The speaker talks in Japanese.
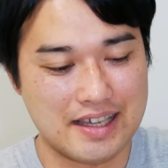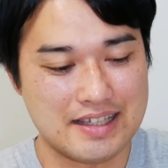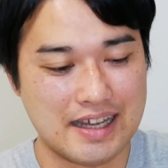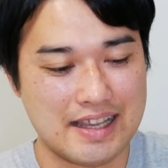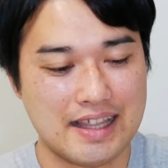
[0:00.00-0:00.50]
生
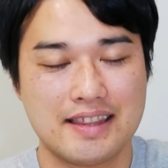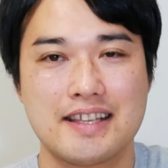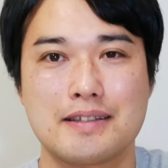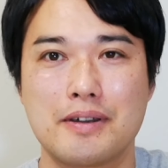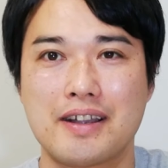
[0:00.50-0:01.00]
地が傷んで
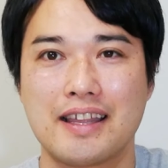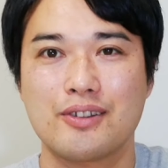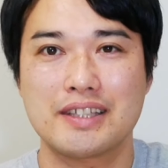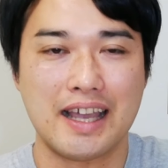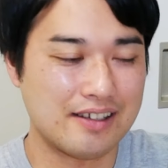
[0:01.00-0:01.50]
しまう可
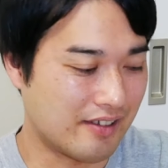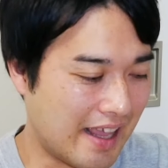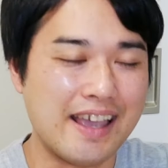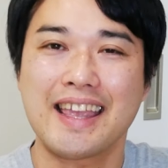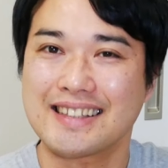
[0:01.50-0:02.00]
能性があるの
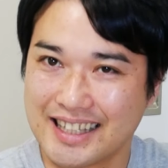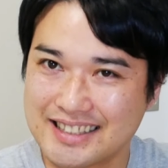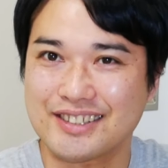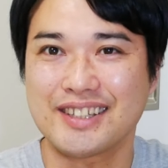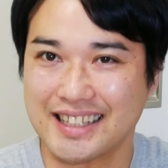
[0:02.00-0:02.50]
で、優
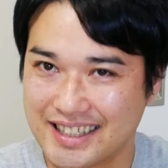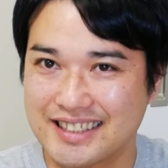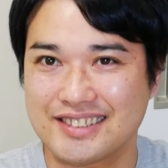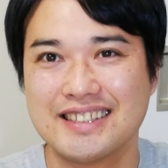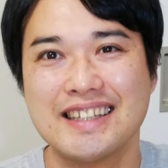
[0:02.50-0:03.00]
しく優
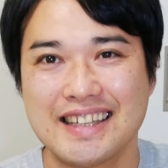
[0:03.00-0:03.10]
しく。